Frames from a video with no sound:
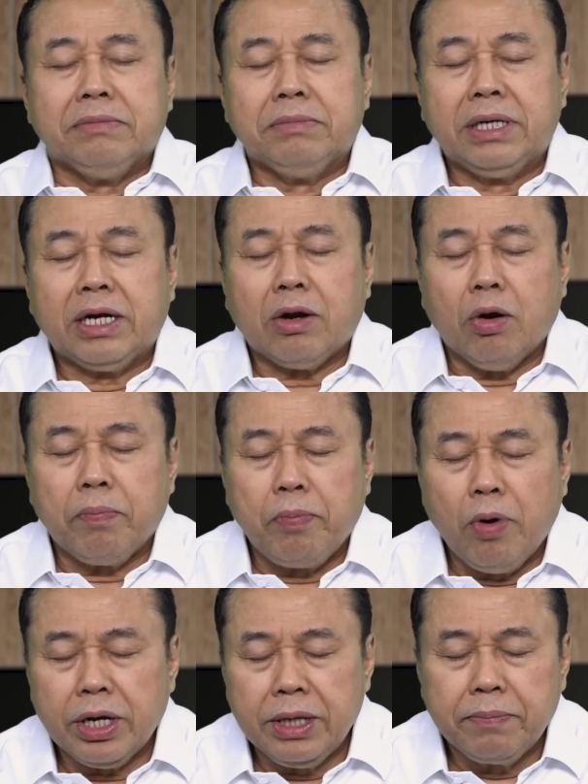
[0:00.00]

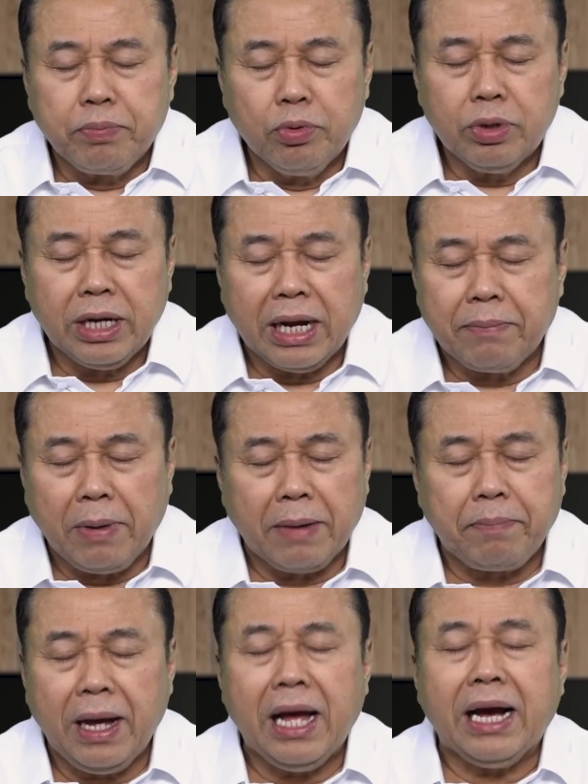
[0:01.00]
meneropong ibu dan
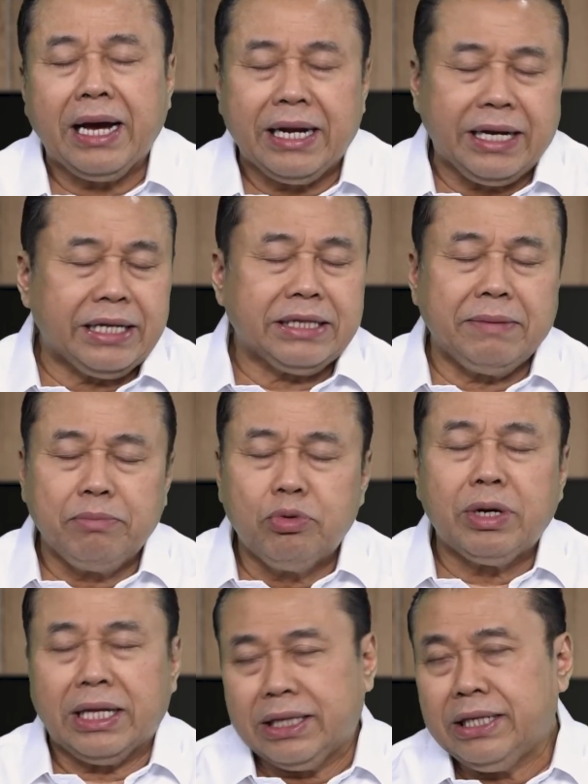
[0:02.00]
bapak akan ketemu
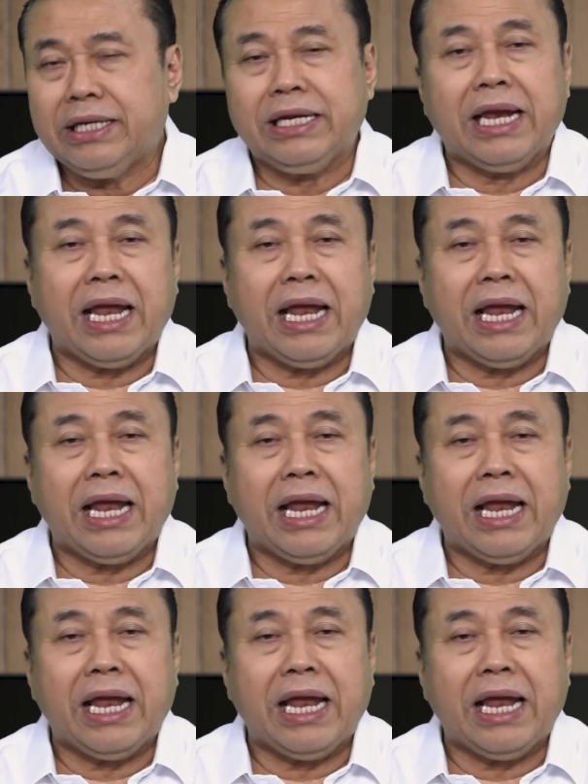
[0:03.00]
nanti